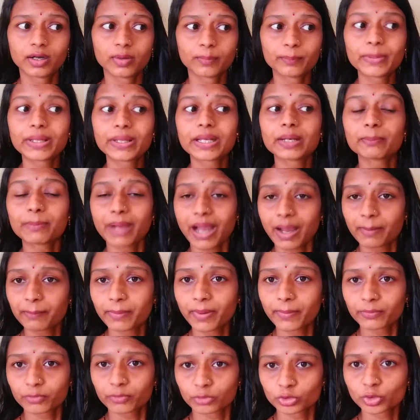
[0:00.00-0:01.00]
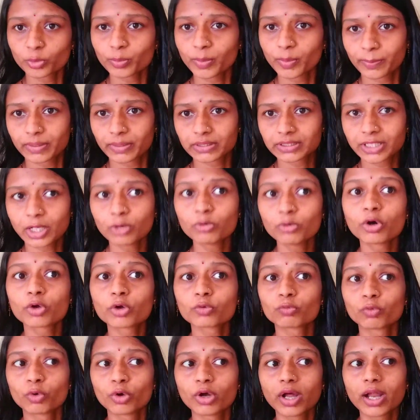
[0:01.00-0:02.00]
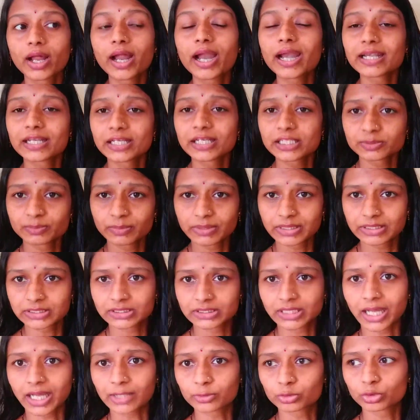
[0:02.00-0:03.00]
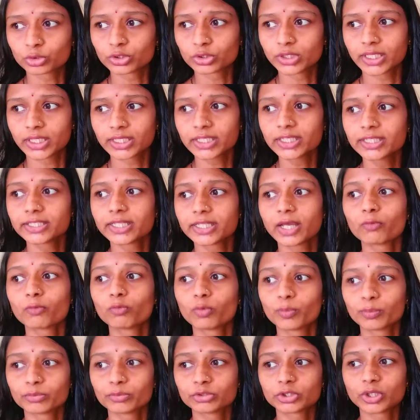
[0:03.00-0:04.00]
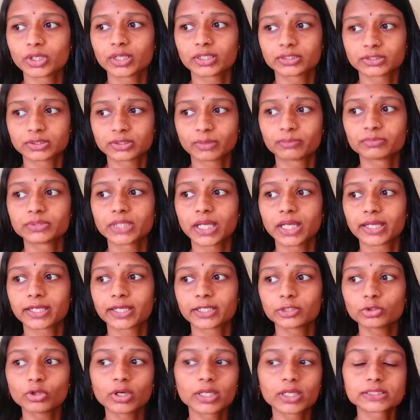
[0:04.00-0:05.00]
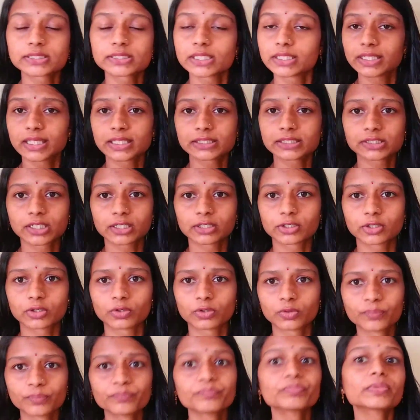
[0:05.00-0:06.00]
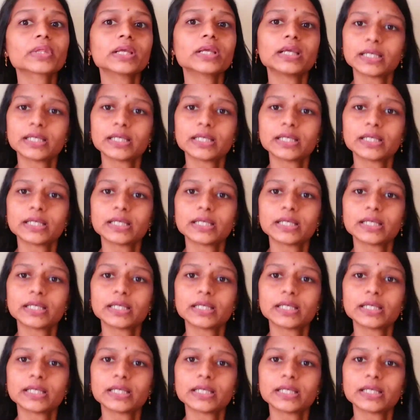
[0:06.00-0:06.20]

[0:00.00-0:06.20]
मेरे माँ बाप को तो मैं बताऊँ और वो एटलीस्ट मेरी साथ तो देंगे या वो मुझे समझाएंगे तो ऐसा नहीं ऐसा करो